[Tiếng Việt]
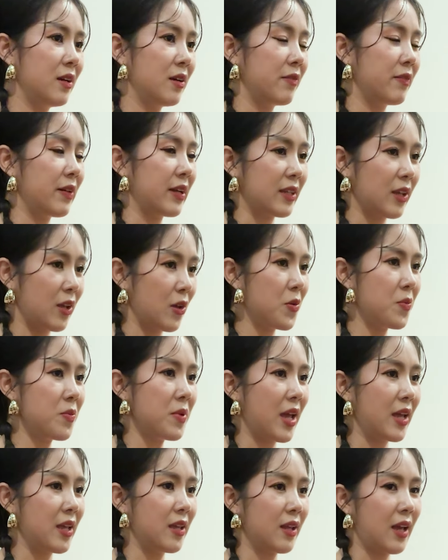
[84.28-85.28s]
và chị cũng
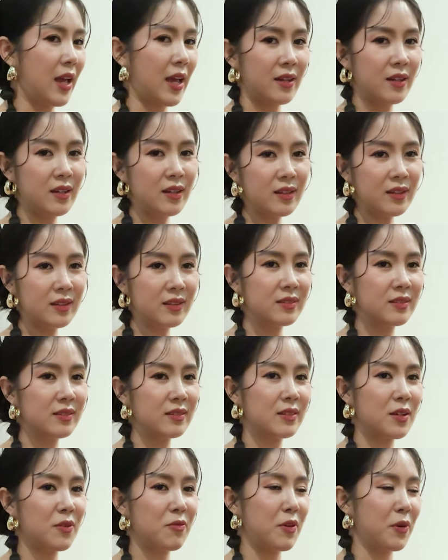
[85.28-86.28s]
vậy ảnh
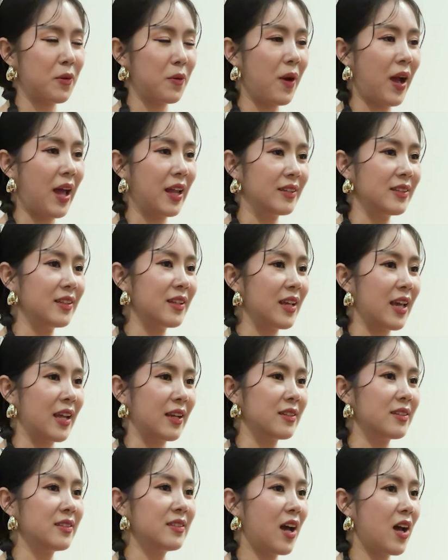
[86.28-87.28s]
công việc của ảnh thì
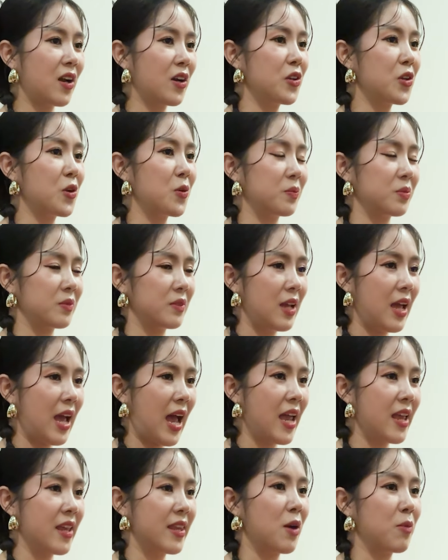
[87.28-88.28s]
ảnh cứ lo nói chung
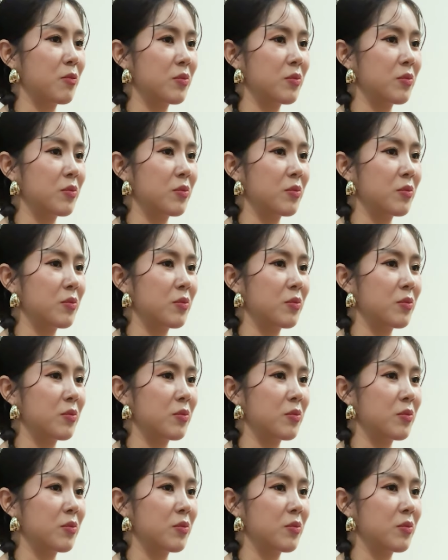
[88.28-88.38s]
hai vợ chồng